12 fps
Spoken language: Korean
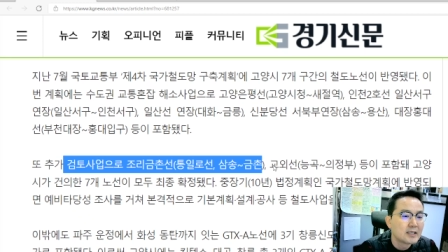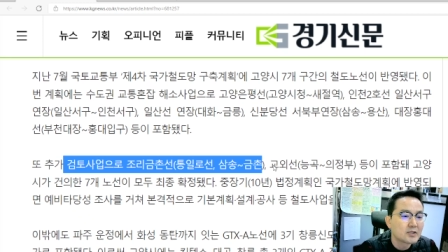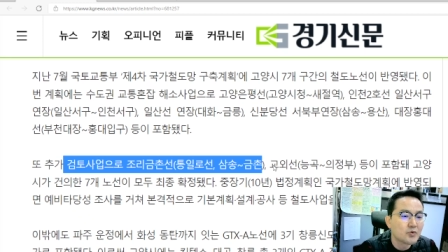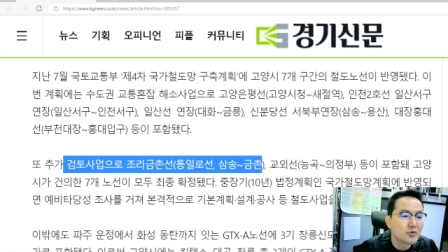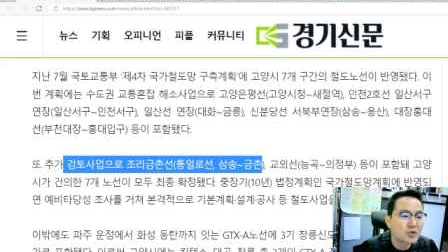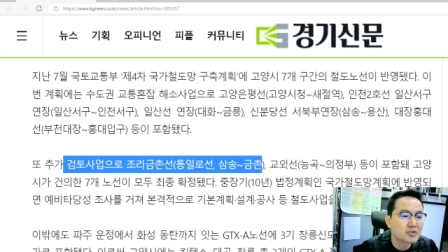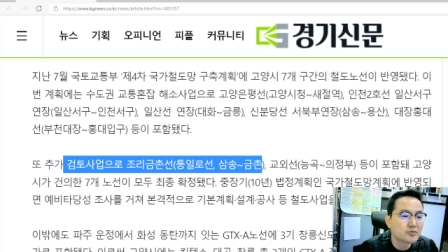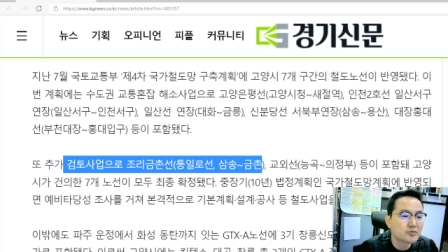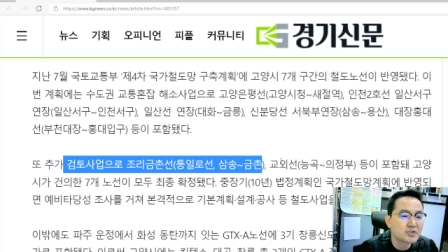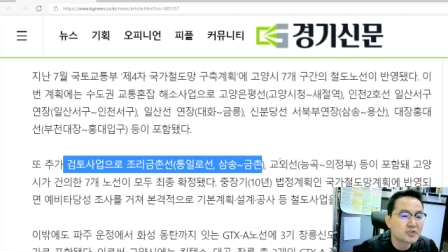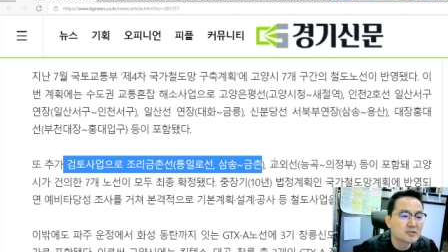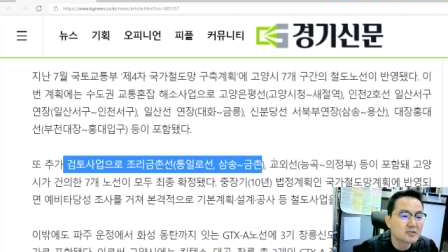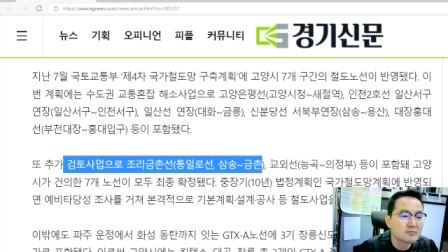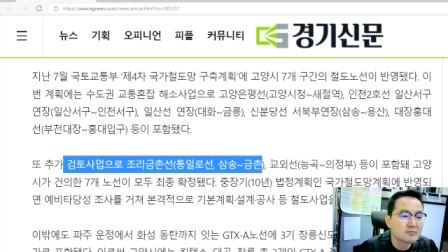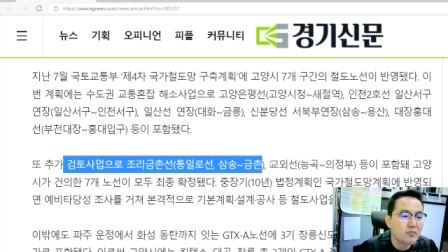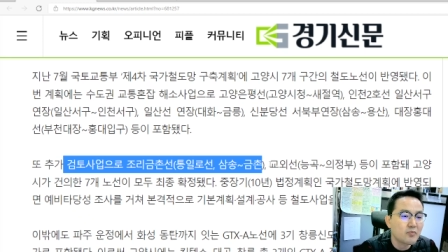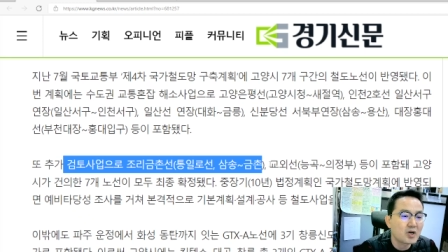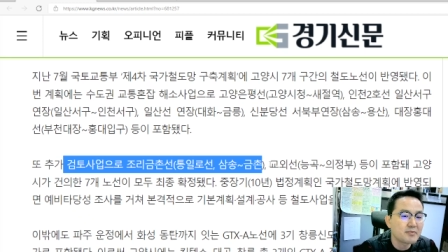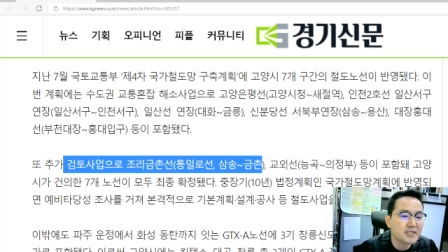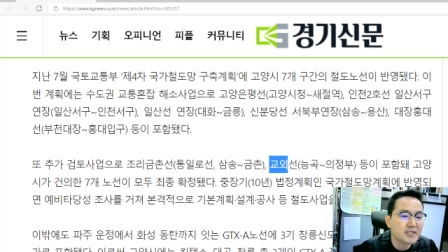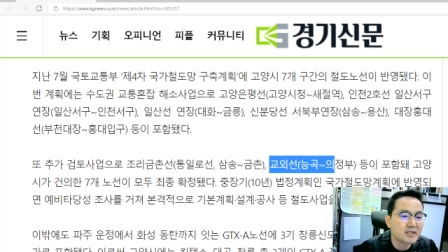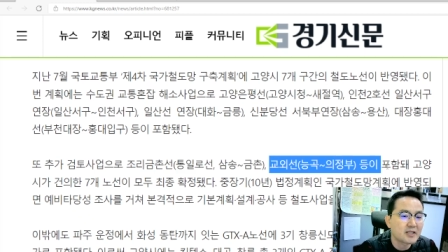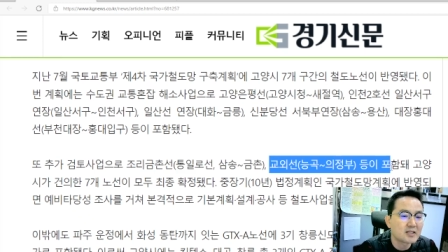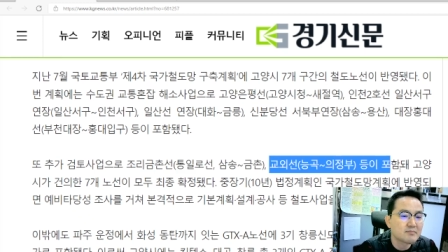교회선도 지금 포함이
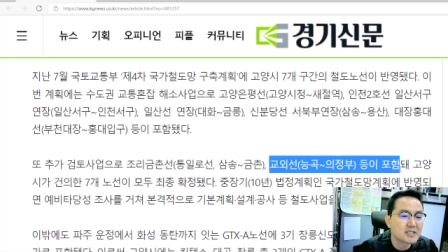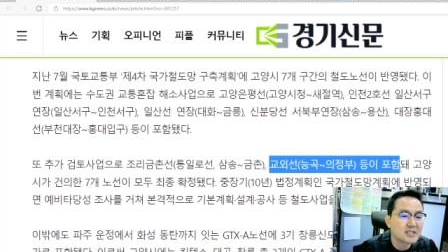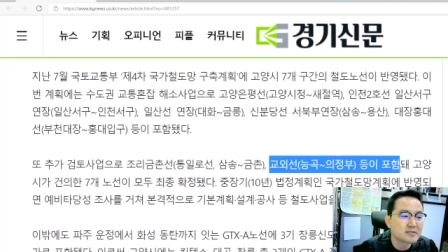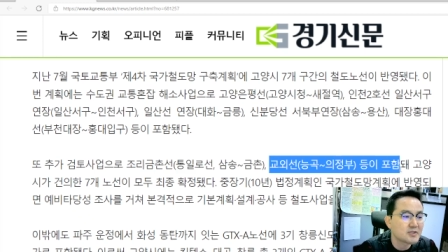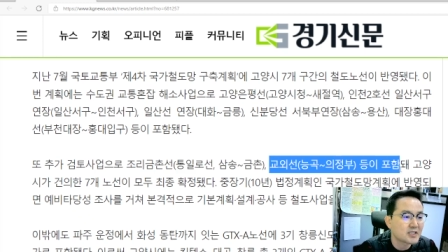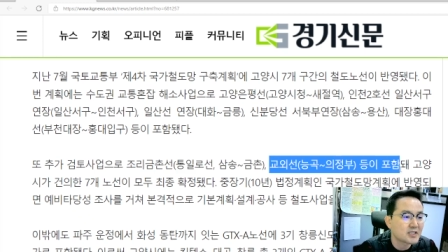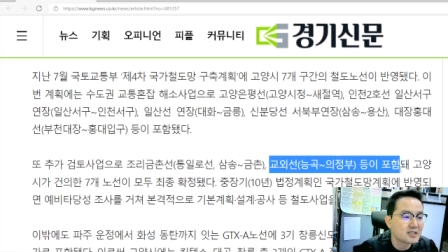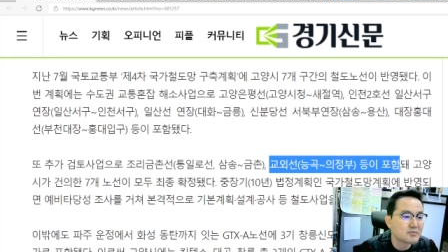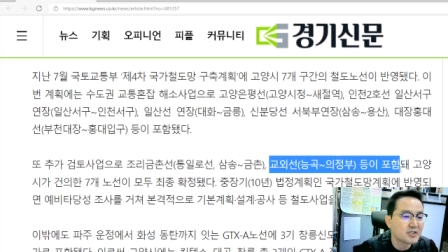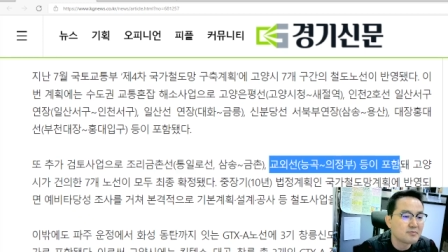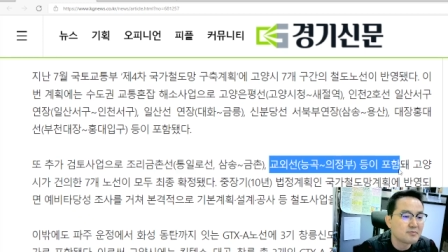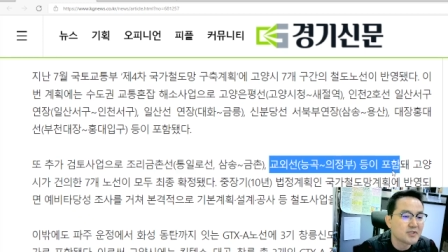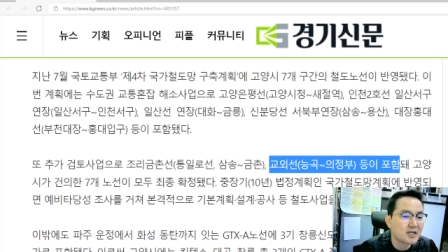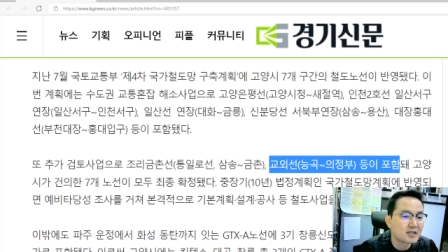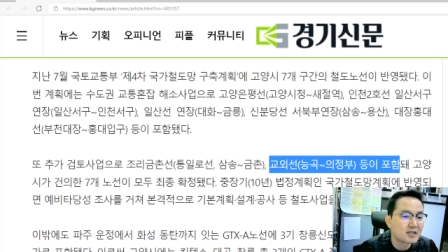됐다는 말씀을 다시 한번 드립니다.